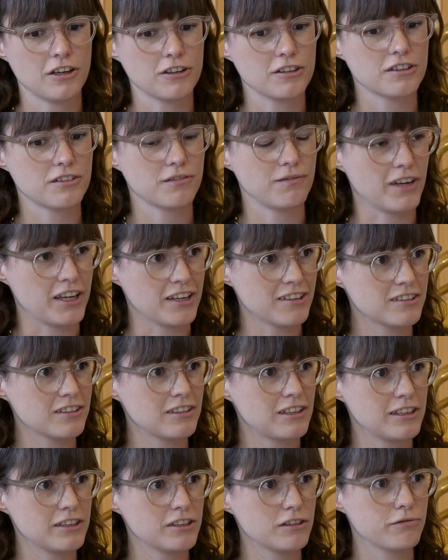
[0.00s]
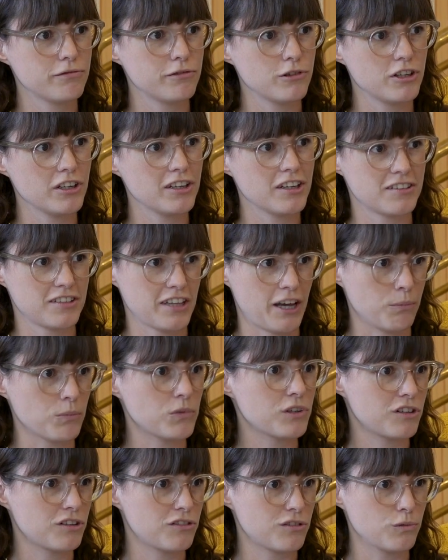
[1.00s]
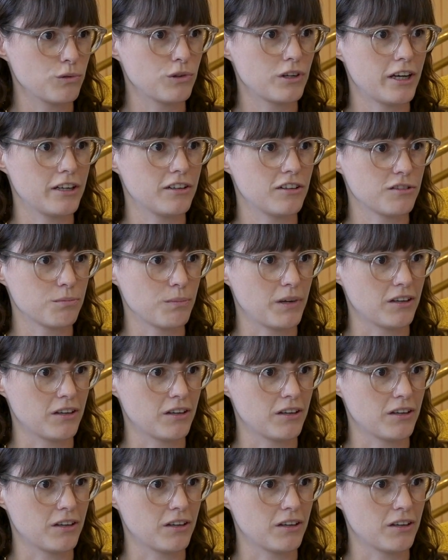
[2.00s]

ganz wesentlich für die Gesamtgesundheit des